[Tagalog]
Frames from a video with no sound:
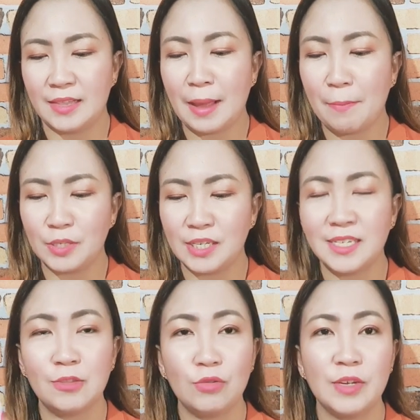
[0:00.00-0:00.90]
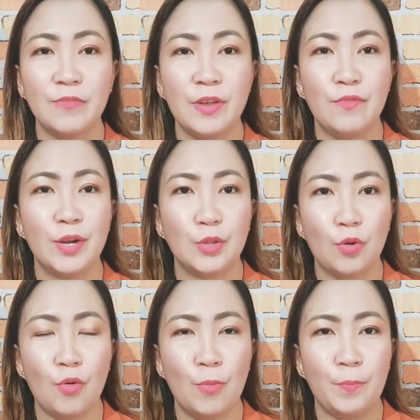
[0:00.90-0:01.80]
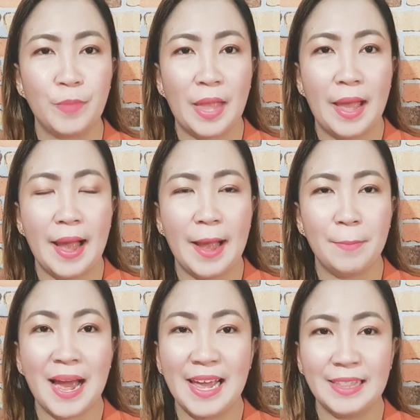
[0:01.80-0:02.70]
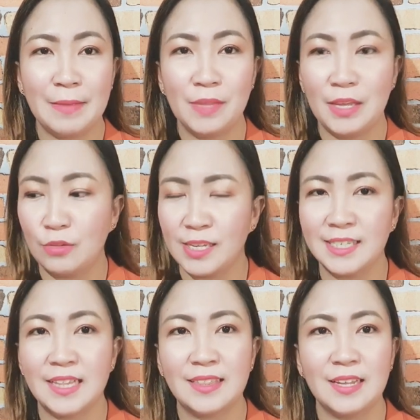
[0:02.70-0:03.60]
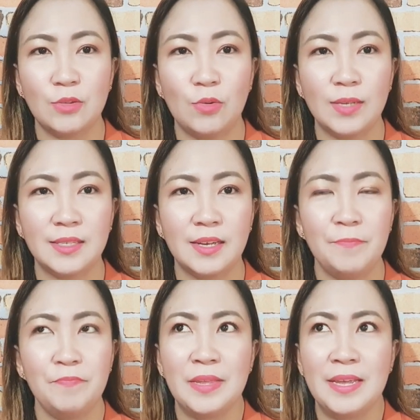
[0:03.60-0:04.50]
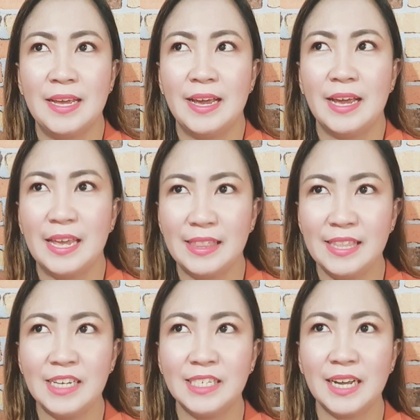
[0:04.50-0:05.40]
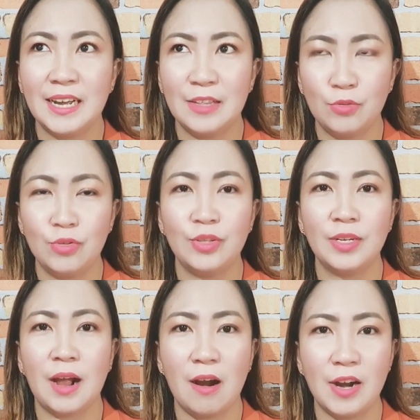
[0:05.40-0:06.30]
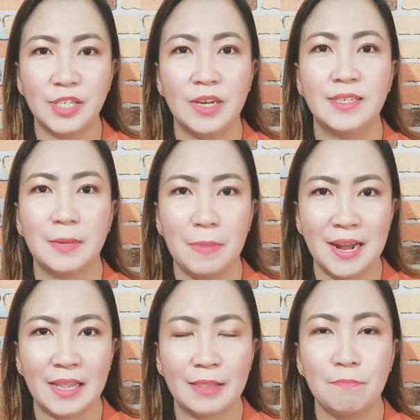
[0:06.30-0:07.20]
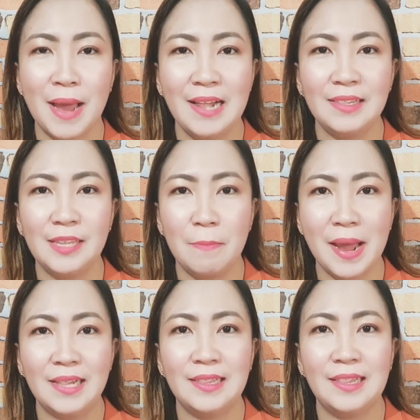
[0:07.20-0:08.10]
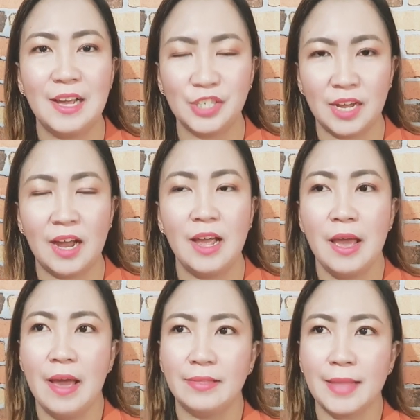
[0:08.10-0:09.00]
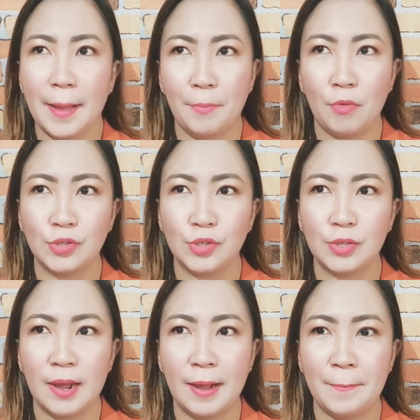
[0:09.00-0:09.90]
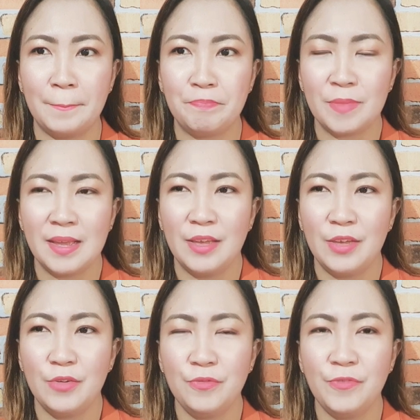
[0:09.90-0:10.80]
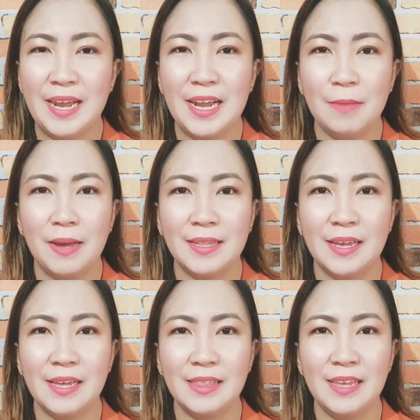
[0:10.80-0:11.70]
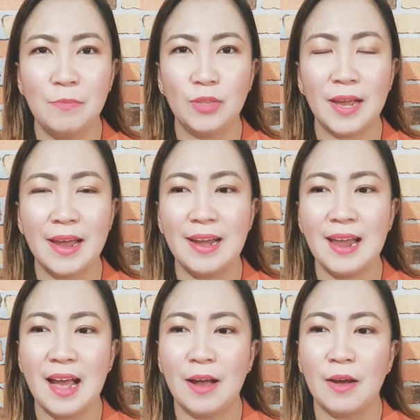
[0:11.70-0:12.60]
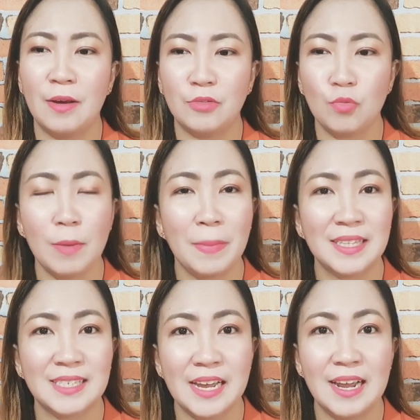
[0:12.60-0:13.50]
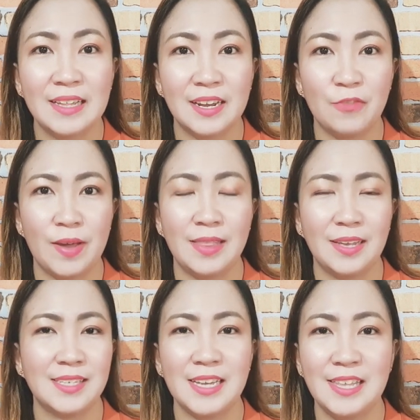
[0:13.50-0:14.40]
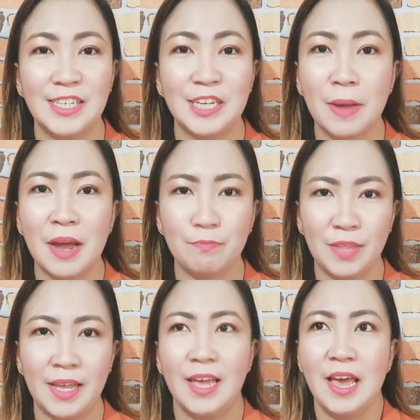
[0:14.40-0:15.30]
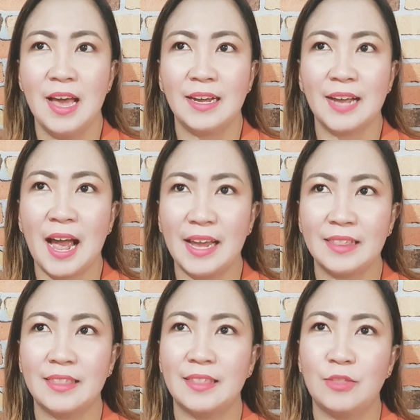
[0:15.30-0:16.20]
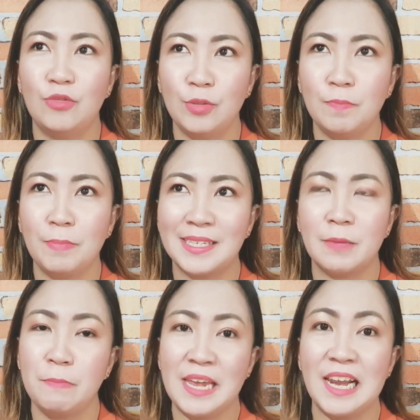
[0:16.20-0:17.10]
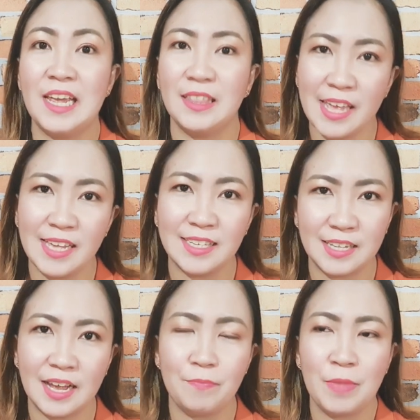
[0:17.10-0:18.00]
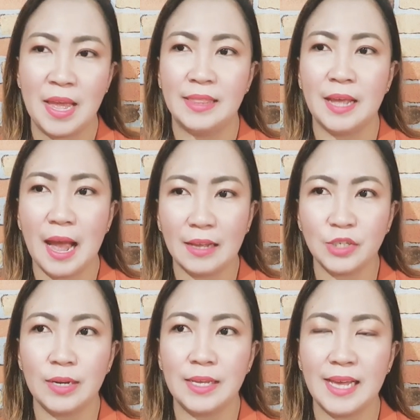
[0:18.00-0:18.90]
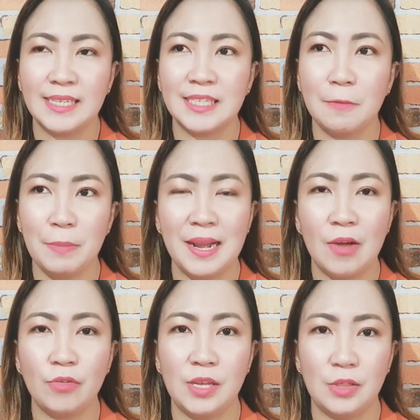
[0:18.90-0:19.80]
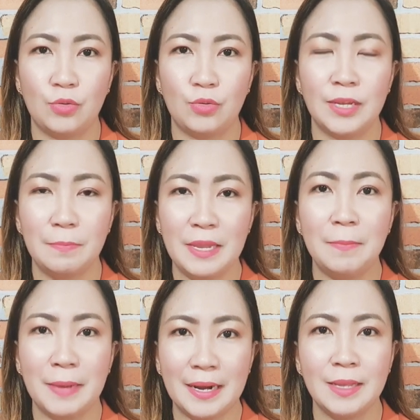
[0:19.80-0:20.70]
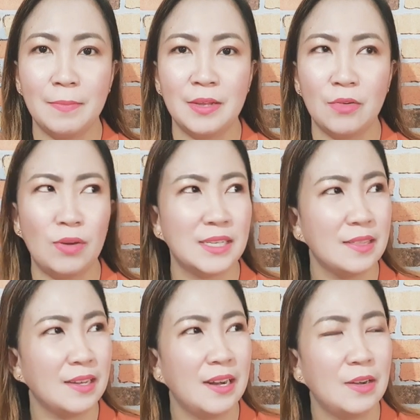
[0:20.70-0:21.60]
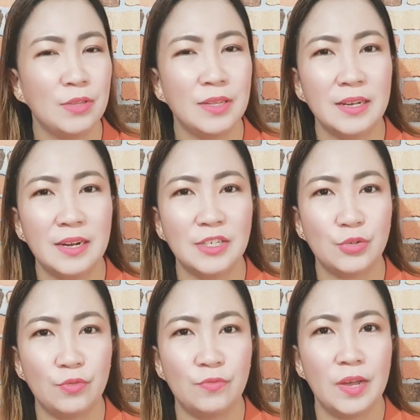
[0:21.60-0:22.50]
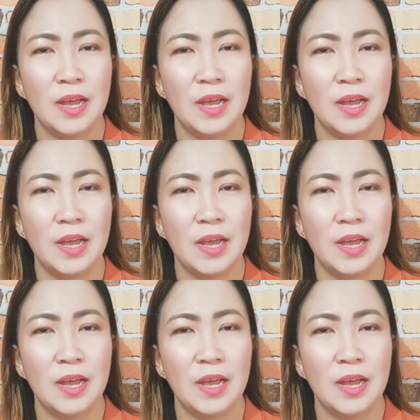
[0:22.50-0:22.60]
Tapos, isa to sa favorite kong um, item dito sa set na to kasi hindi siya ganun ka-harsh sa balat. Mild na mild lang siya. Tapos, um, yung feeling ba na hindi mo na kailangang tumapat sa electric fan kasi hindi siya mahapde kahit dun pa sa peeling days na. Actually guys, nagpeel ako dito. Nagpeel pa rin naman ako kasi ang tagal ko nang nag-rejuve.